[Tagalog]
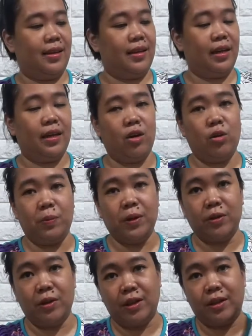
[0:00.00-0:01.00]
Kaya na-open
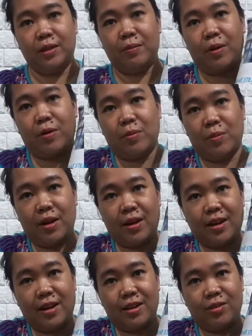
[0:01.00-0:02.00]
ko na yung iba kong mga
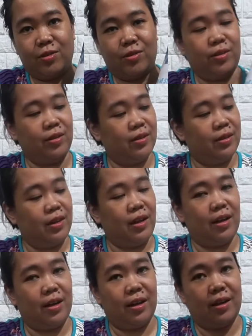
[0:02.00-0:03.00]
ano,
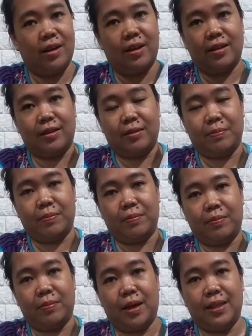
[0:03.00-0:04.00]
uh,
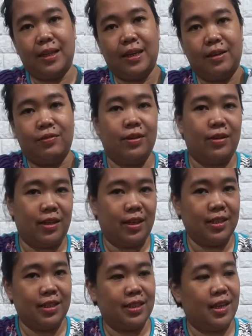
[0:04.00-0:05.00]
mga
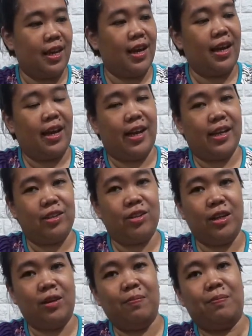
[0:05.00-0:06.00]
deliveries. Ito
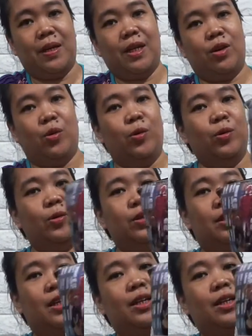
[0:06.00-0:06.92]
na yung pillows na